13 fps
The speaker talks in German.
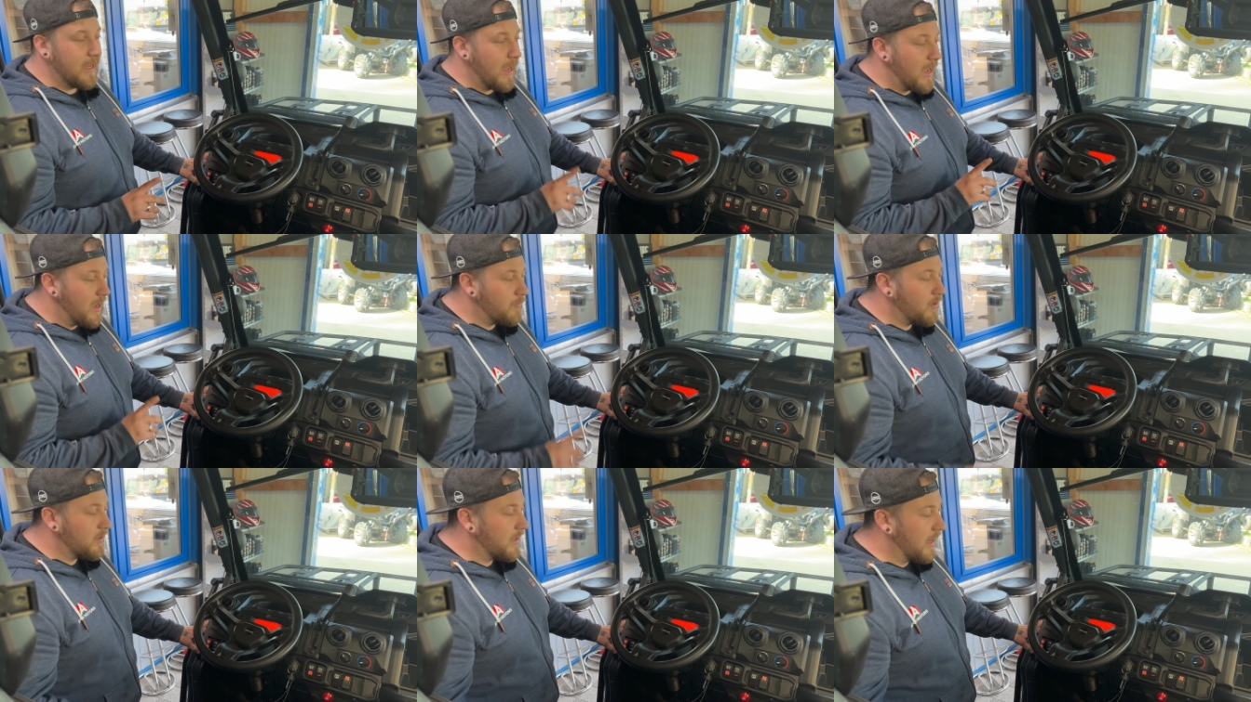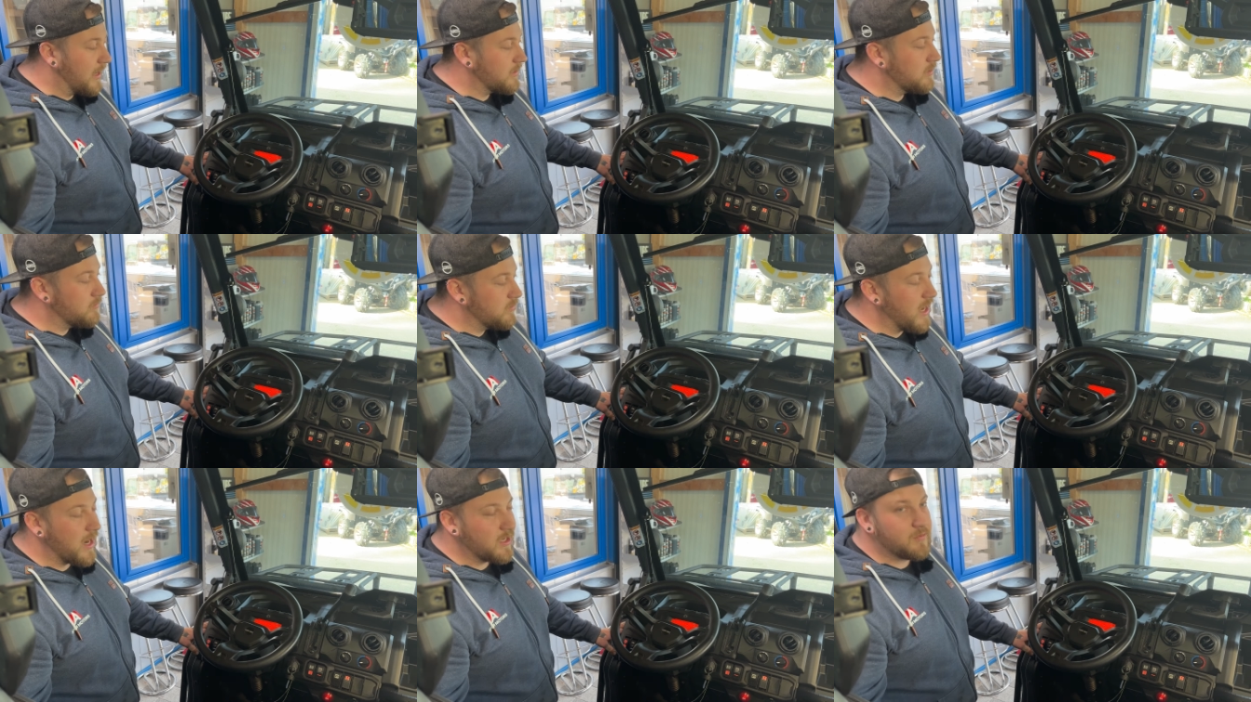Aber gerade im
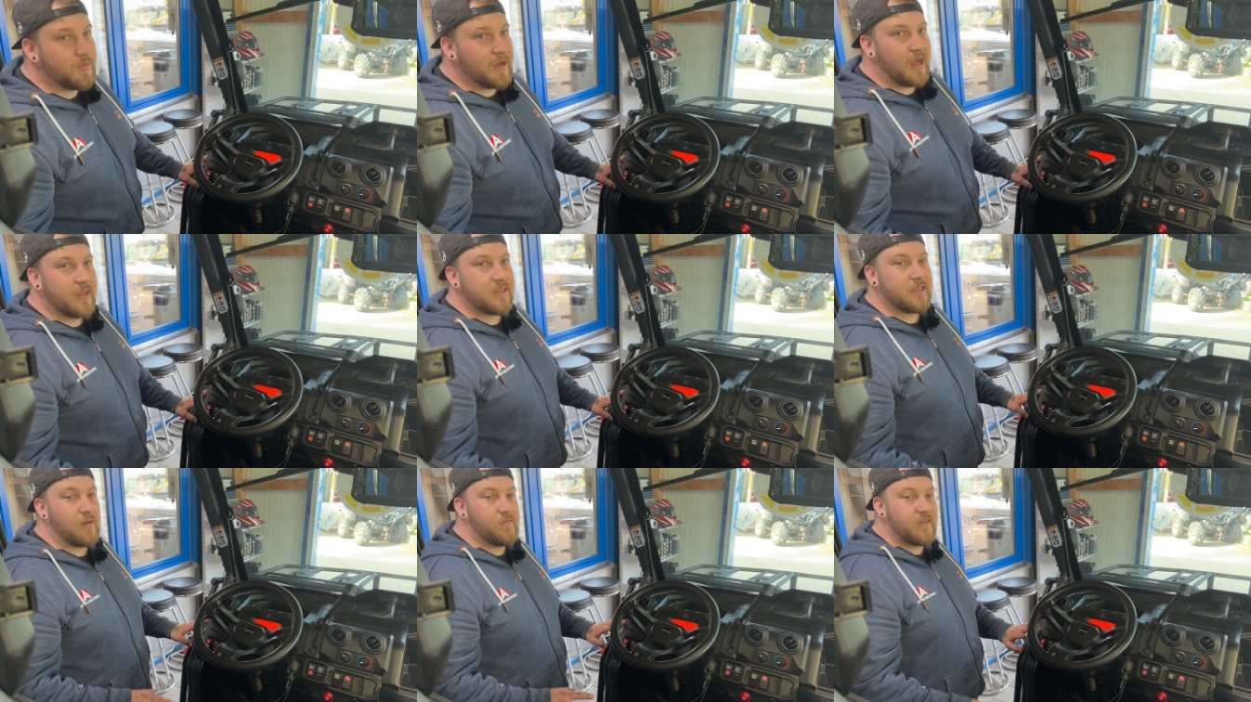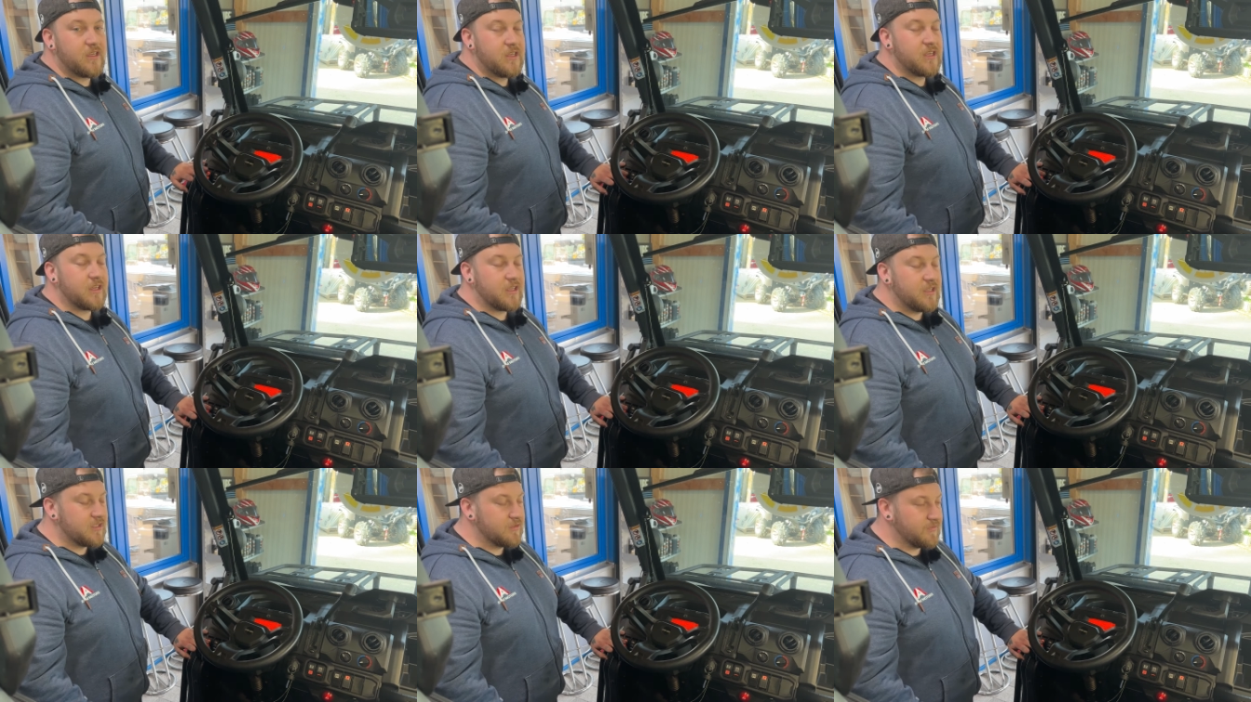Jagdbereich haben wir hier einen
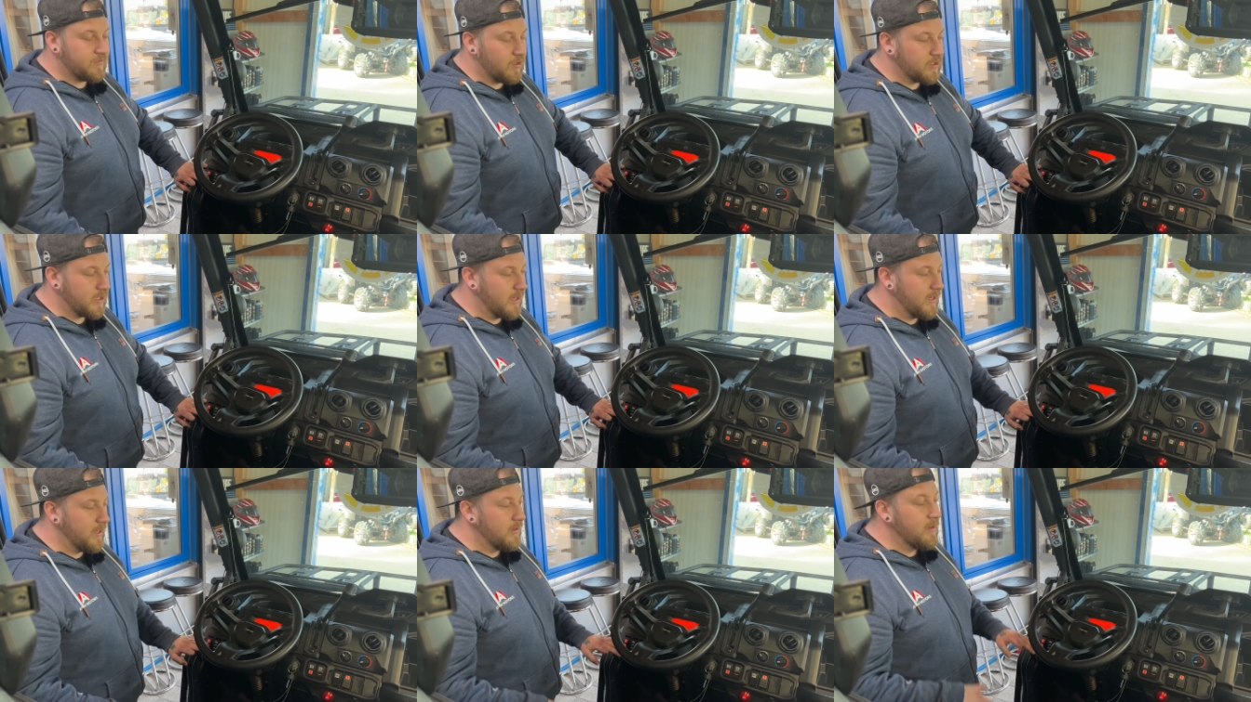Riesenvorteil,